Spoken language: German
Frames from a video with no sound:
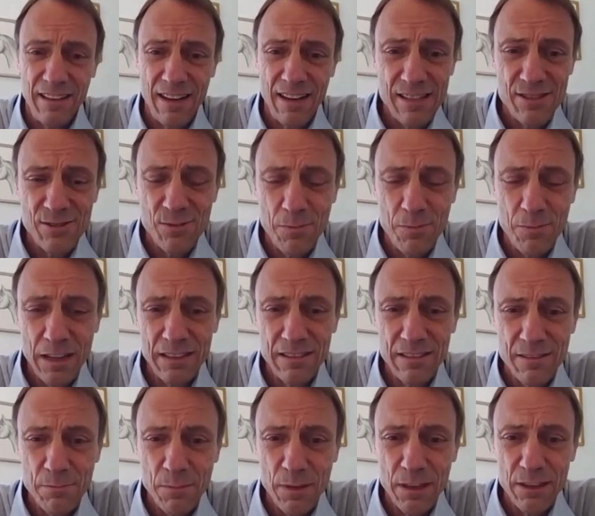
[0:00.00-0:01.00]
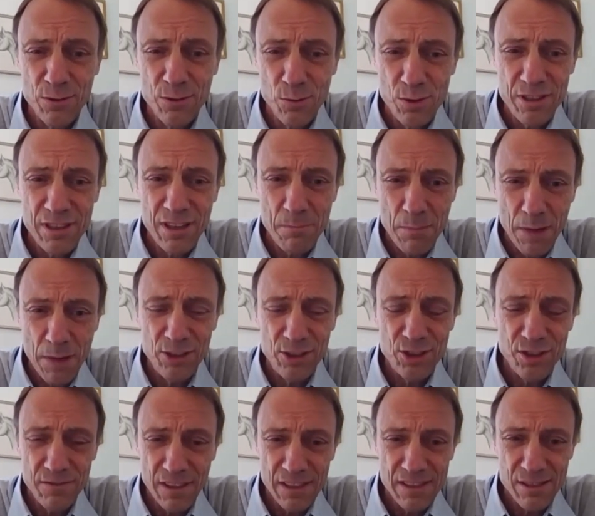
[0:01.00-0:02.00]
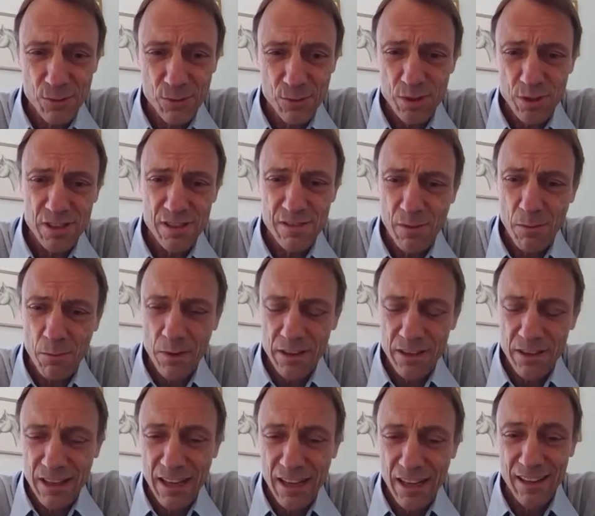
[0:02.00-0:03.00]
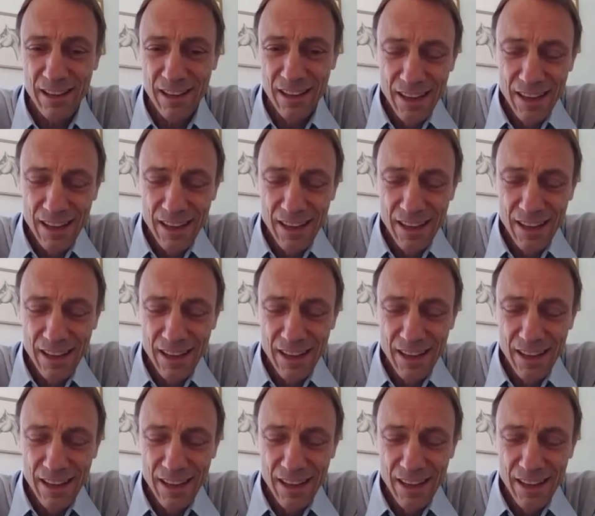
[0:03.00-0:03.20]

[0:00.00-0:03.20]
Also man, man tut den Menschen was Gutes, wenn man die,